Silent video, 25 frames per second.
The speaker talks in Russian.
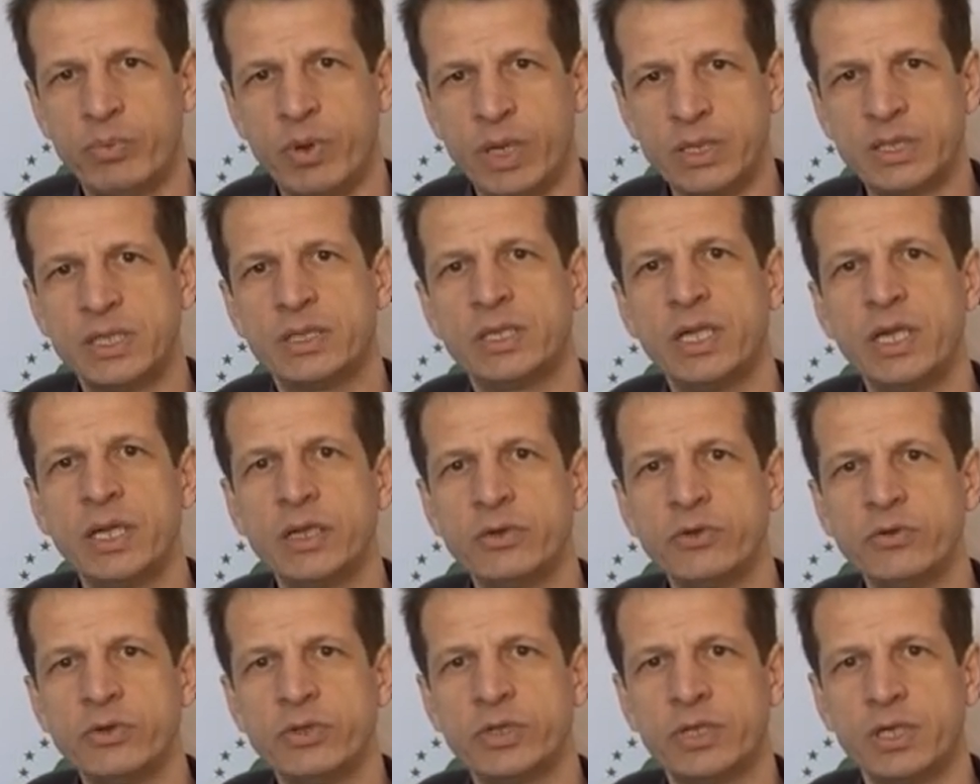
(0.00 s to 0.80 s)

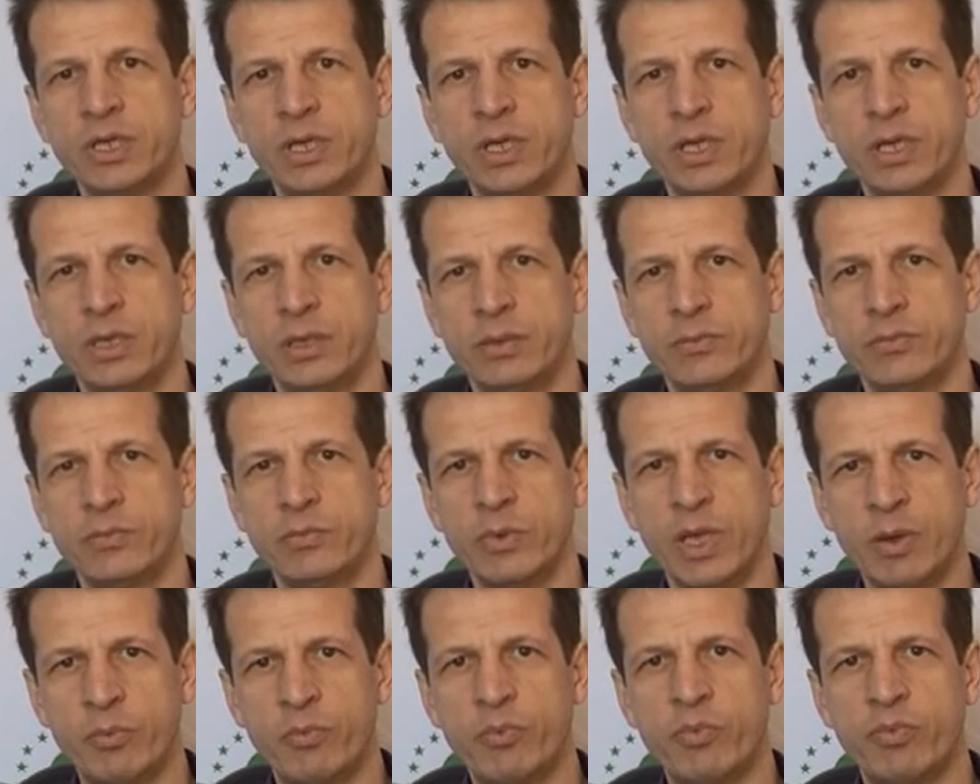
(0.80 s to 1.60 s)
последующее,
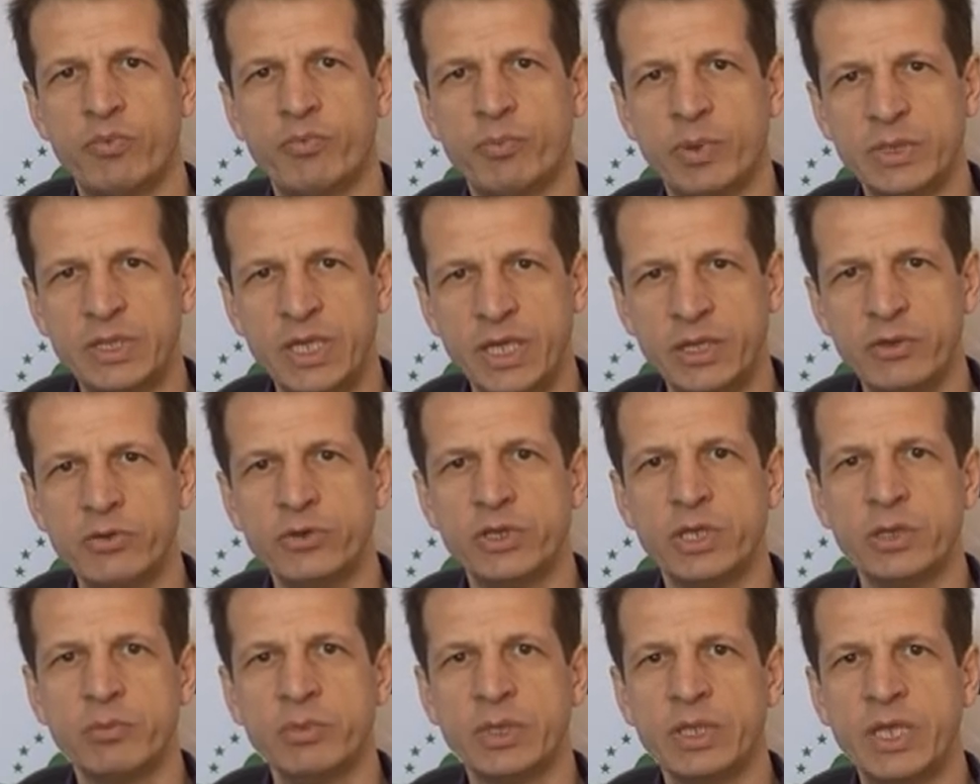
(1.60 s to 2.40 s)
на
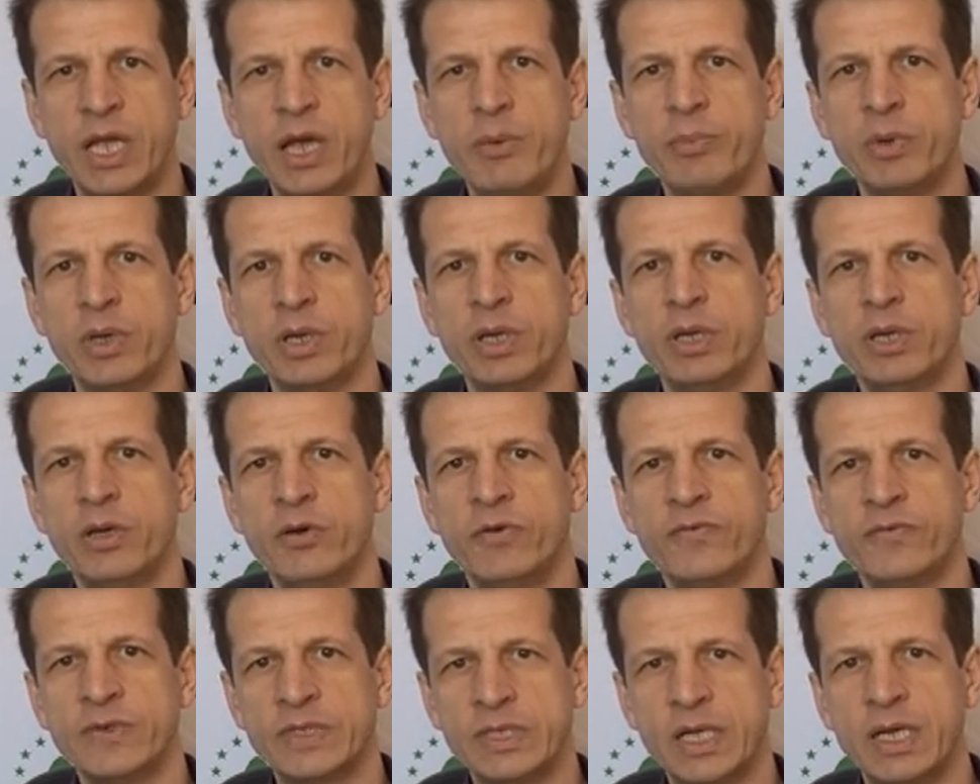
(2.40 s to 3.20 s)
последующем этапе
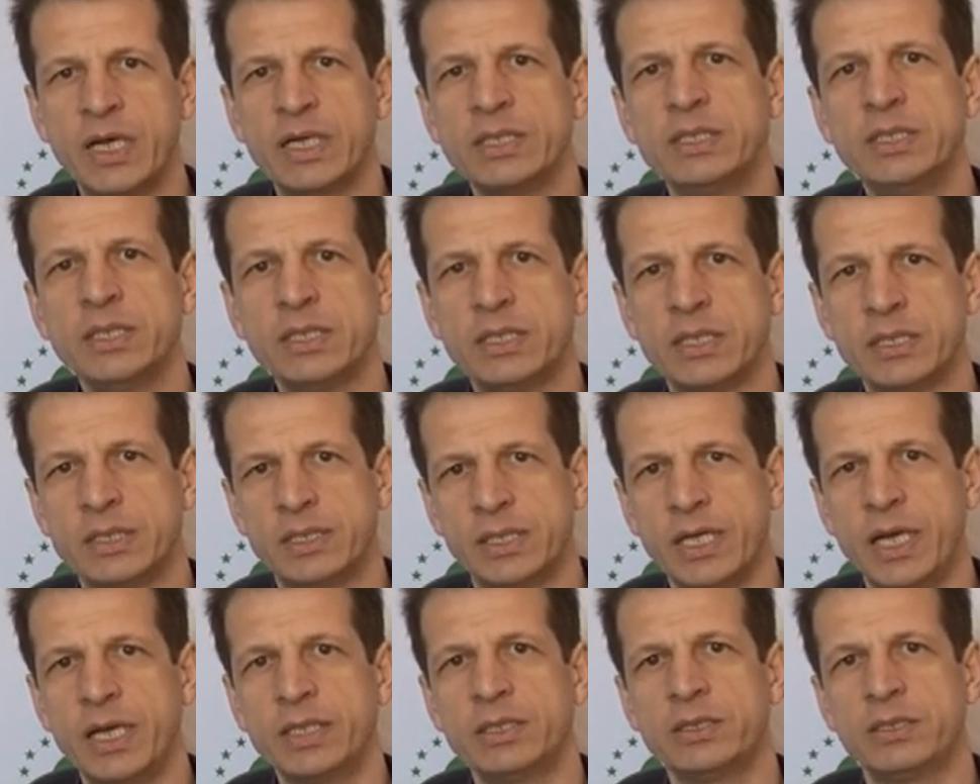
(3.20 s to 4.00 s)
вы захотите
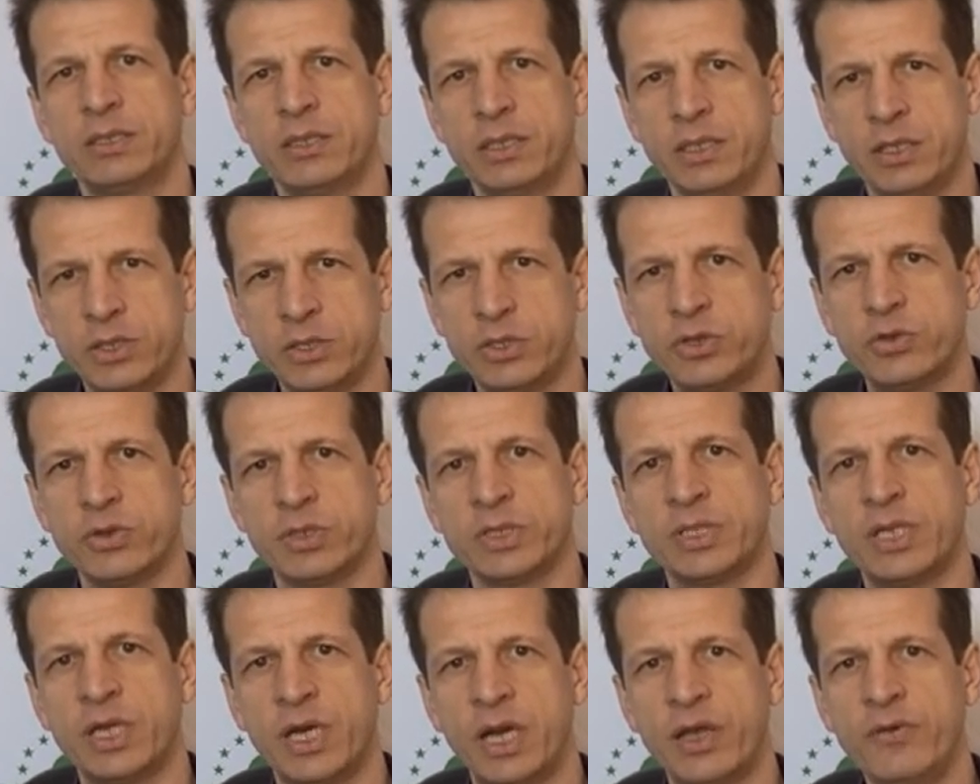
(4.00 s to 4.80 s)
стать
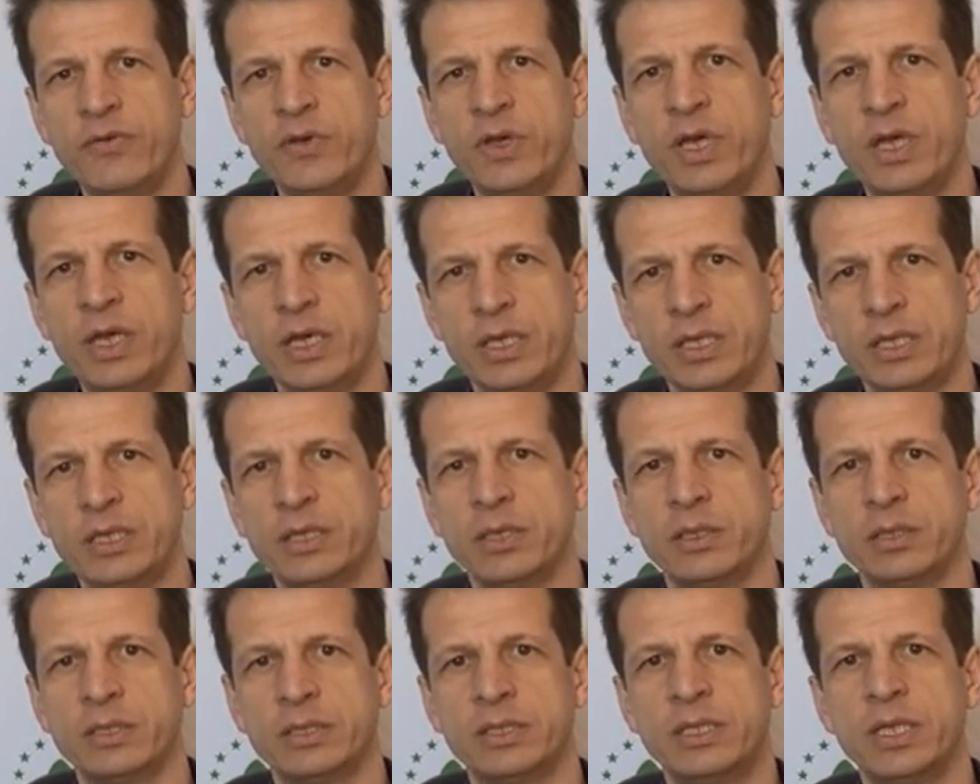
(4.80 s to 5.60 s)
еще здоровее
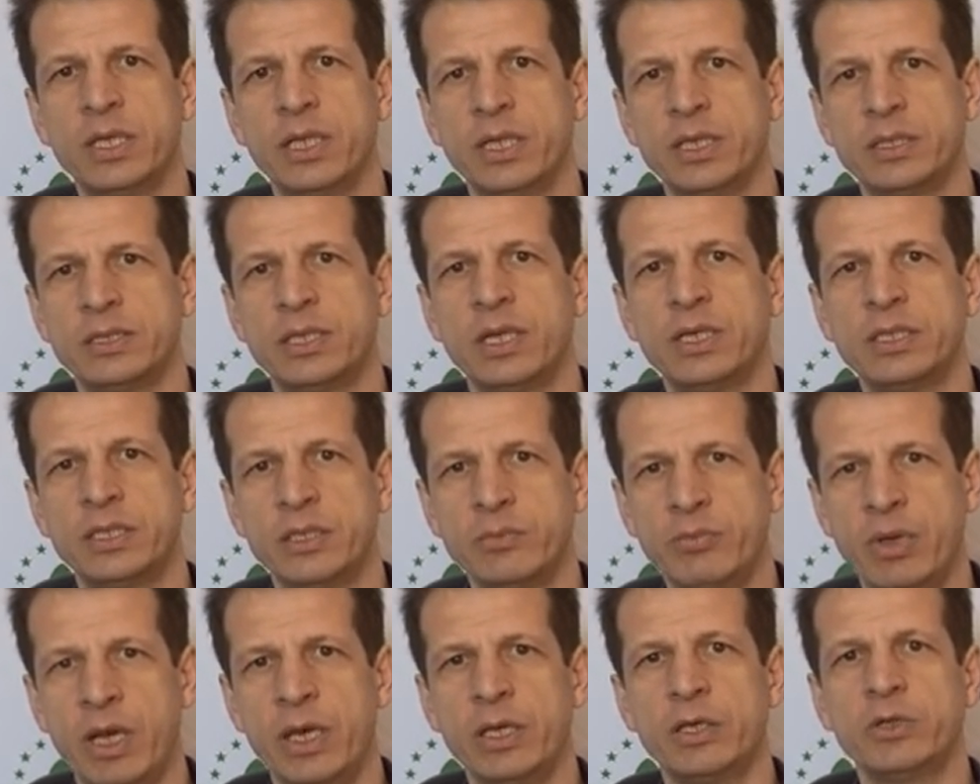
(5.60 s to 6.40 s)
и сделать для
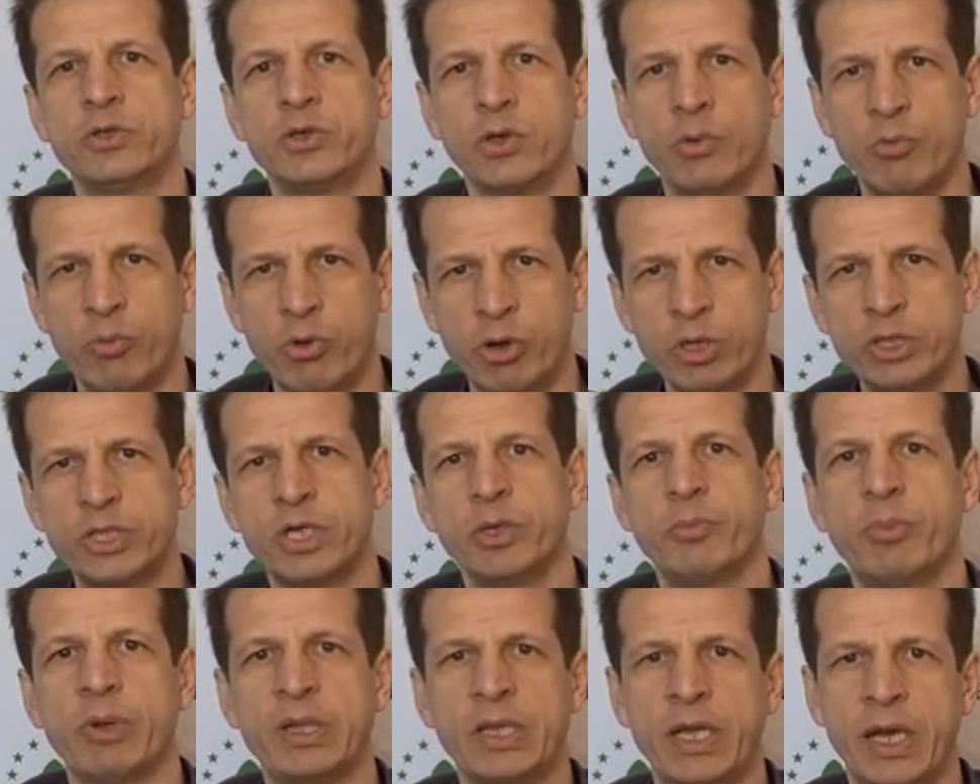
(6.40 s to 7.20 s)
себя еще
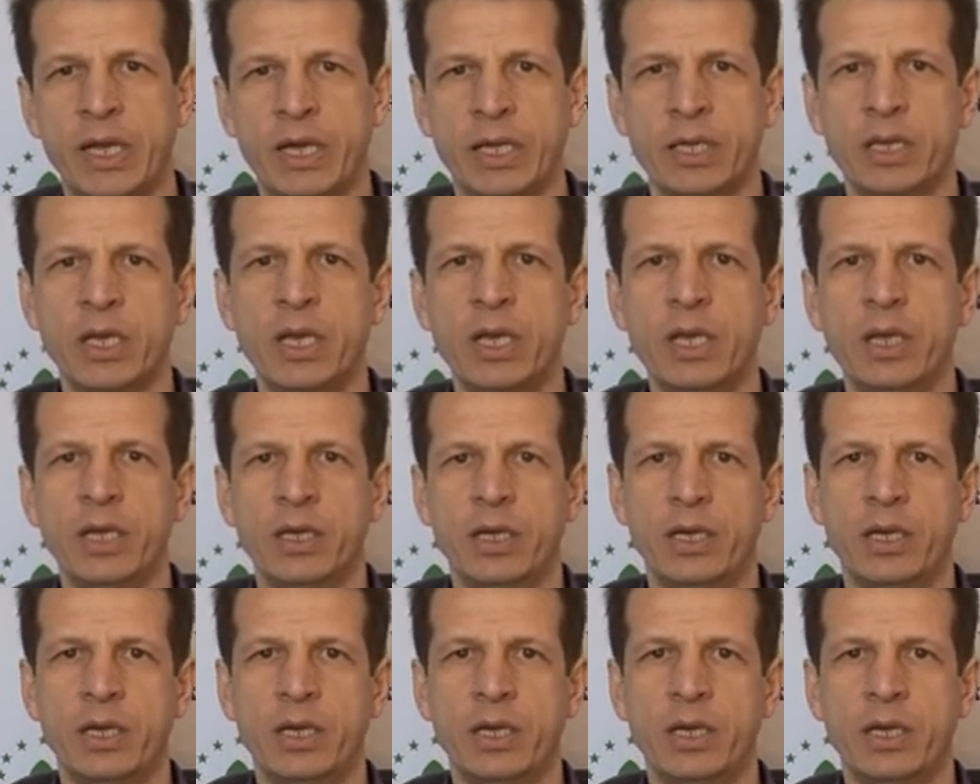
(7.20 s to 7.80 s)
больший подарок,